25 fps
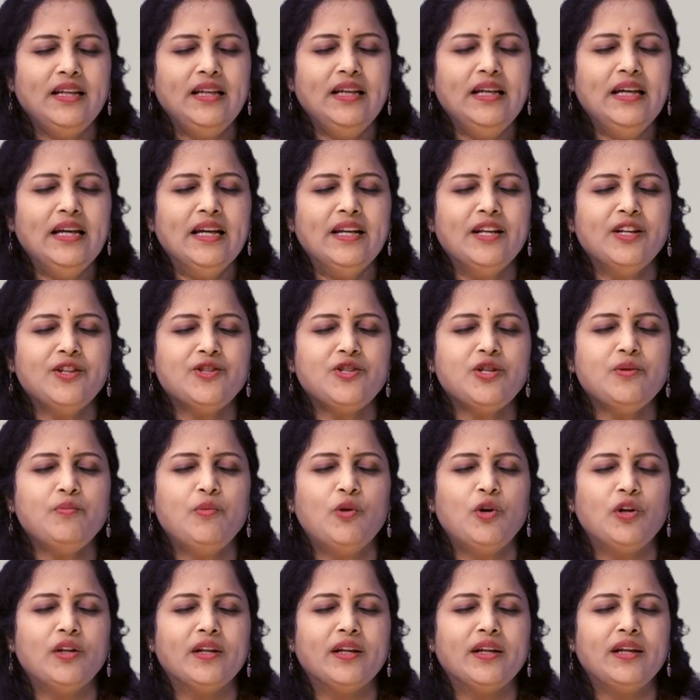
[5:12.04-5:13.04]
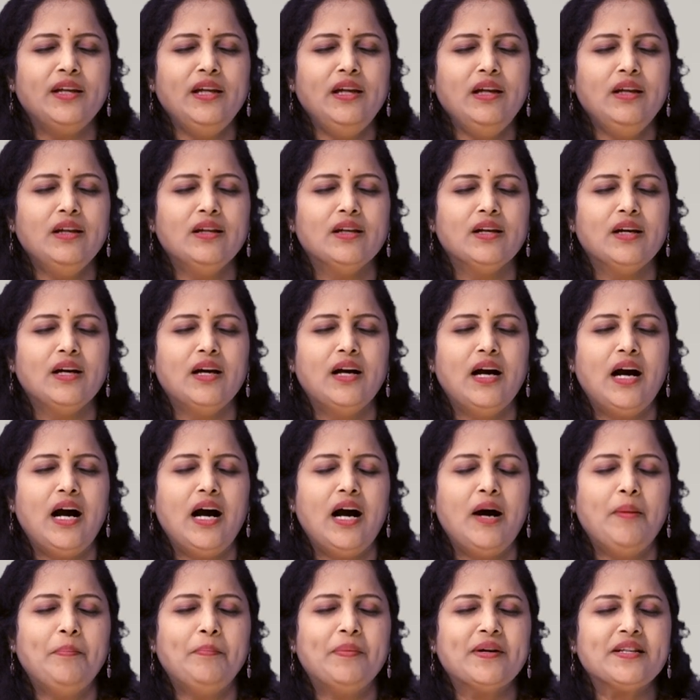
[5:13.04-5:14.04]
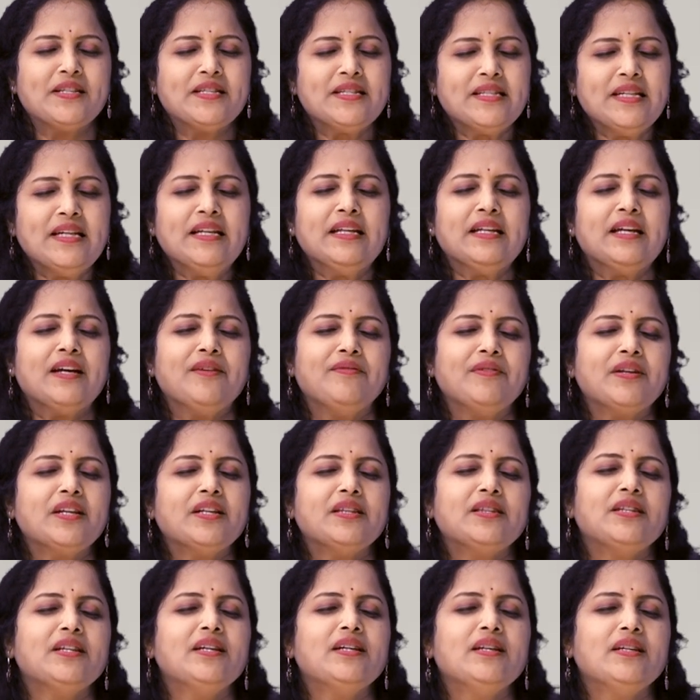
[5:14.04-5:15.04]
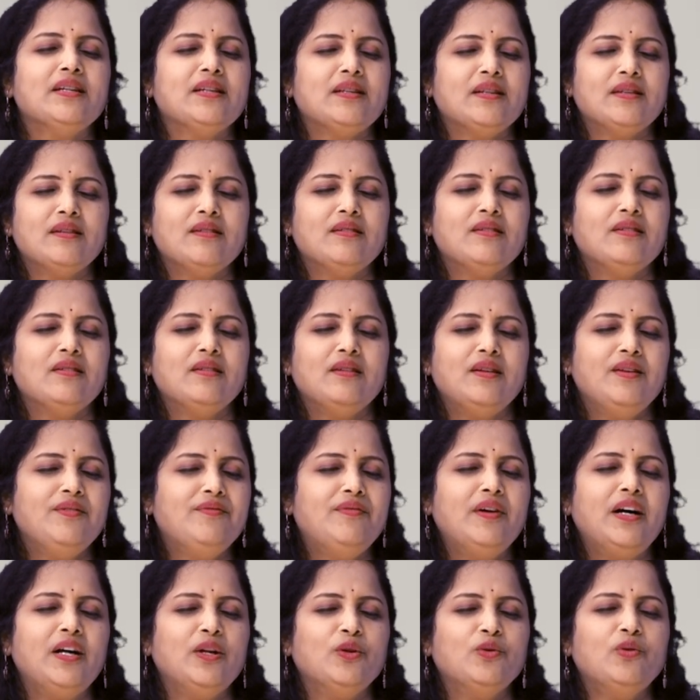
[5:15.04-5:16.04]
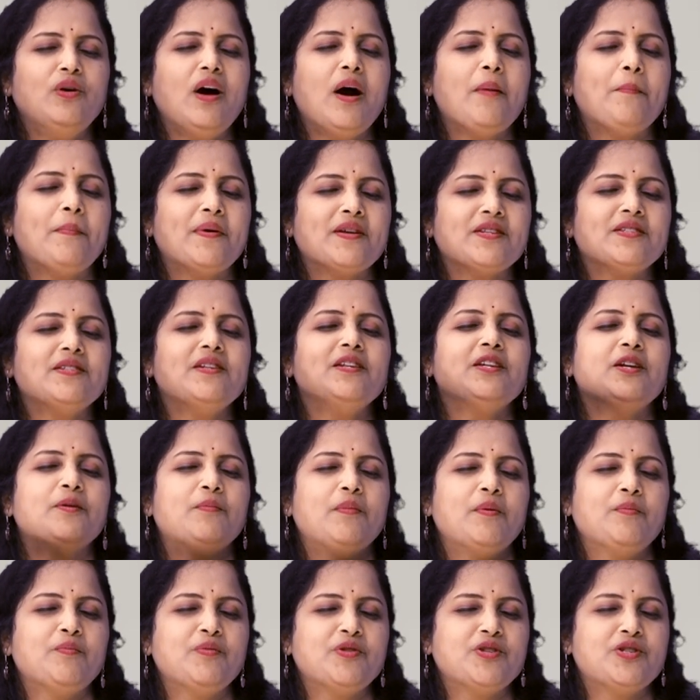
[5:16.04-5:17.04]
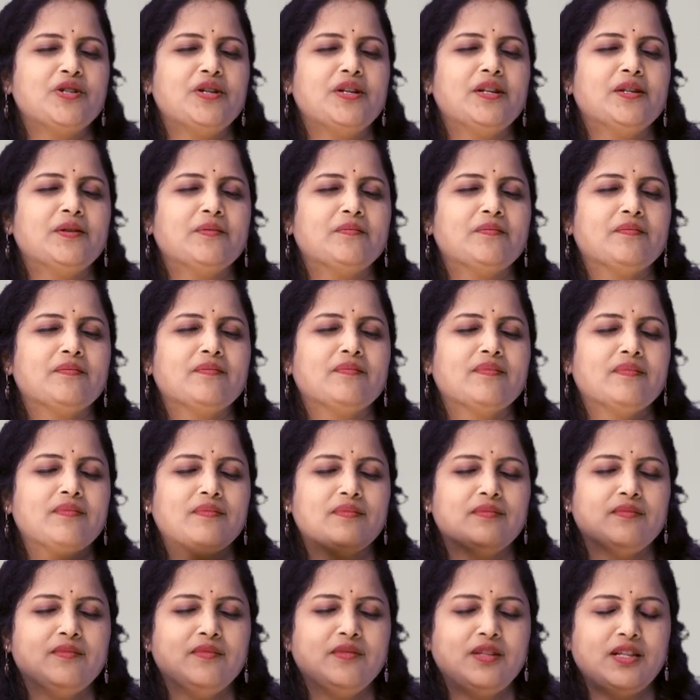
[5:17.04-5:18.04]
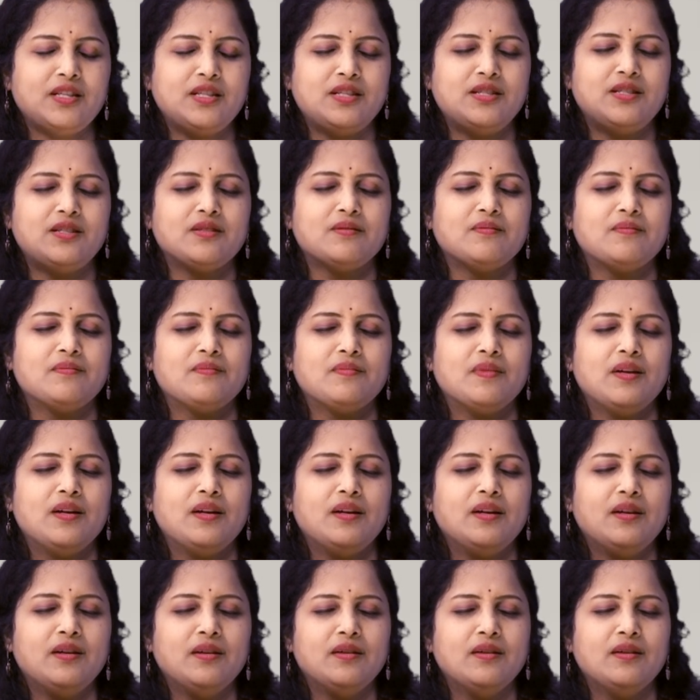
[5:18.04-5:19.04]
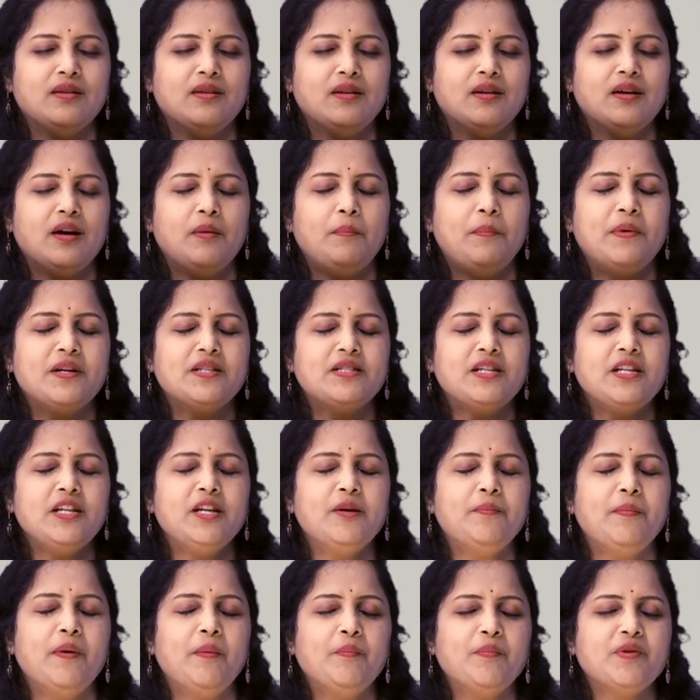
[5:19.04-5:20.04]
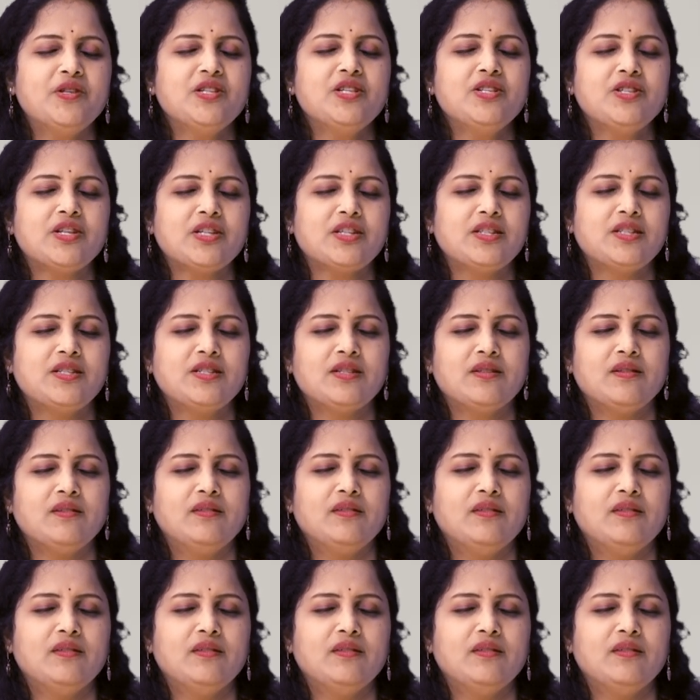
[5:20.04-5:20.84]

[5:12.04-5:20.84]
ఈ ఎనర్జీ బాల్ని ఆ పర్సన్ ఎవరైతే ఇవ్వాలో ఆ పర్సన్కి పంపించండి జస్ట్ పర్సన్కి పంపించి జస్ట్